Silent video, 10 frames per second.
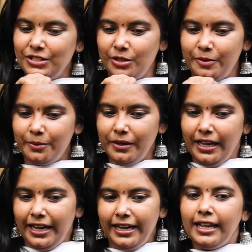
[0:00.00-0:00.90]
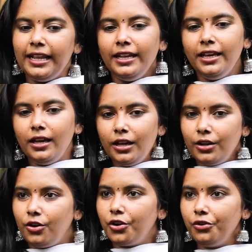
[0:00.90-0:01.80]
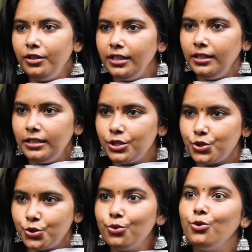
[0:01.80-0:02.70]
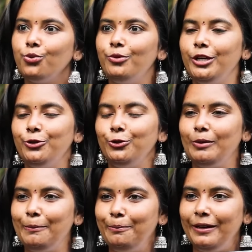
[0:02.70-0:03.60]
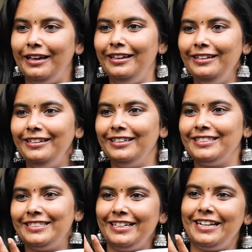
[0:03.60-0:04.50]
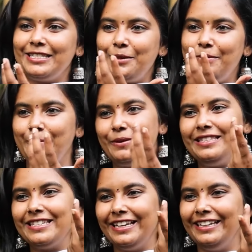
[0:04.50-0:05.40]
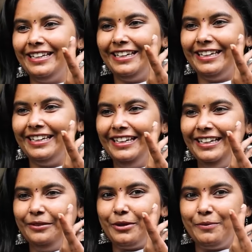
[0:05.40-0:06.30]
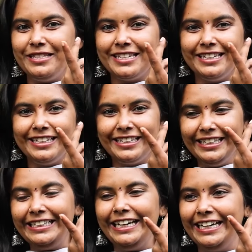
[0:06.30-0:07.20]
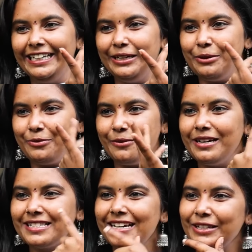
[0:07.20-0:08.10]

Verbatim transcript: సూపర్ అండ్ అలానే నాట్ ఓన్లీ దీస్ టూ మీరు మా ఫ్యాన్ ఇండియా స్టార్ అసలు ప్రపంచాన్ని ప్రపంచానికి కింగ్ ఆయన మా ప్రభాస్